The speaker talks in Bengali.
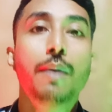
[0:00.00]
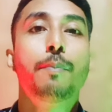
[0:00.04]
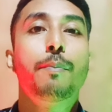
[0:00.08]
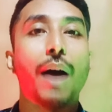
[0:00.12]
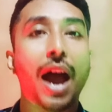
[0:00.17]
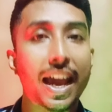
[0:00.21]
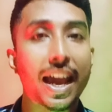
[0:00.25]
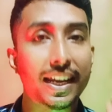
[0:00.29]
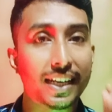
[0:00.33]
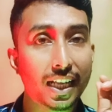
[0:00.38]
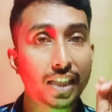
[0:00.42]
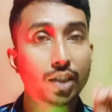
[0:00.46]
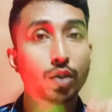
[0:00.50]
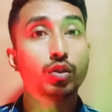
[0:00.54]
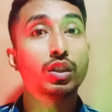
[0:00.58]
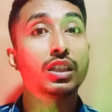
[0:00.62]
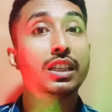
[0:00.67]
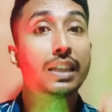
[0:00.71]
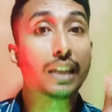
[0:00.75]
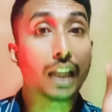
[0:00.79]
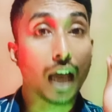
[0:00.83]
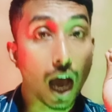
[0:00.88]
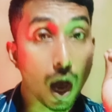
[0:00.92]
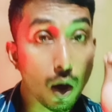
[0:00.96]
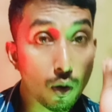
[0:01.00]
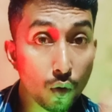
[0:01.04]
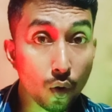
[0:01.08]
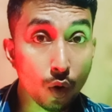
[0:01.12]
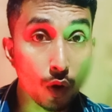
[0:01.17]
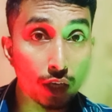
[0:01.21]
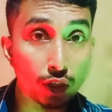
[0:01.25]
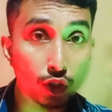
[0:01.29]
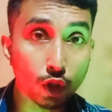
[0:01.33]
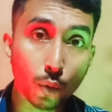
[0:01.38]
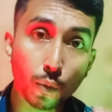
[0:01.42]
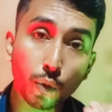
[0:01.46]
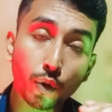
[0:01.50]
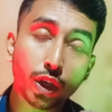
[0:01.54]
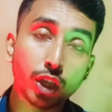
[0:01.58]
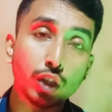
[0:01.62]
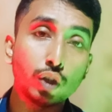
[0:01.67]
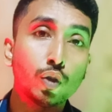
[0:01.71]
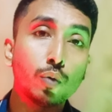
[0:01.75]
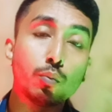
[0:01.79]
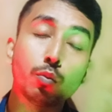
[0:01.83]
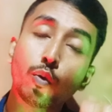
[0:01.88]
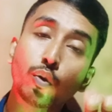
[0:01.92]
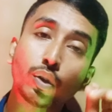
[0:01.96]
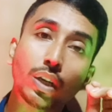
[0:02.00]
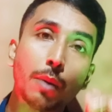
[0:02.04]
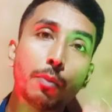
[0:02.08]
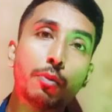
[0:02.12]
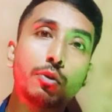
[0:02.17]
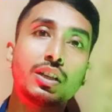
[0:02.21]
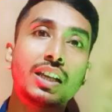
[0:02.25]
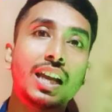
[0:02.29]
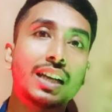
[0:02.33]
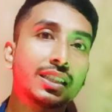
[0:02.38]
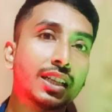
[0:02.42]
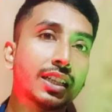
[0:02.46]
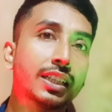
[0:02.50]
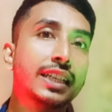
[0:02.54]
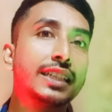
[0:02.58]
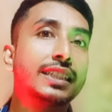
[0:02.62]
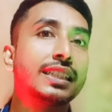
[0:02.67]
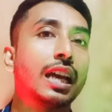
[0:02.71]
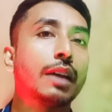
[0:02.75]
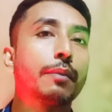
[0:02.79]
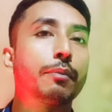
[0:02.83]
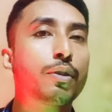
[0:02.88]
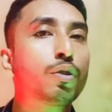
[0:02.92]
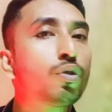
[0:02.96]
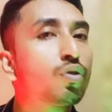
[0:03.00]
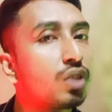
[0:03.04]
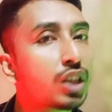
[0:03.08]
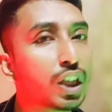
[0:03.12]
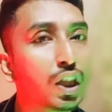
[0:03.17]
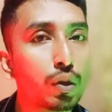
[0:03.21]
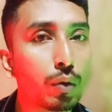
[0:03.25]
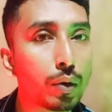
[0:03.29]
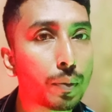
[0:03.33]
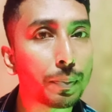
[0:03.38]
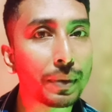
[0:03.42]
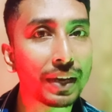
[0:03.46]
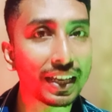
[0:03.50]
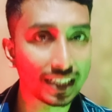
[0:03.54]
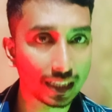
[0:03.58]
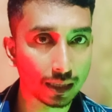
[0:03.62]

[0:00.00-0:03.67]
ভাইরাল যদি নাও হয় তবুও কিন্তু মোটামুটি একটা ঠিকঠাক ভিউজ কিন্তু আমি পেয়ে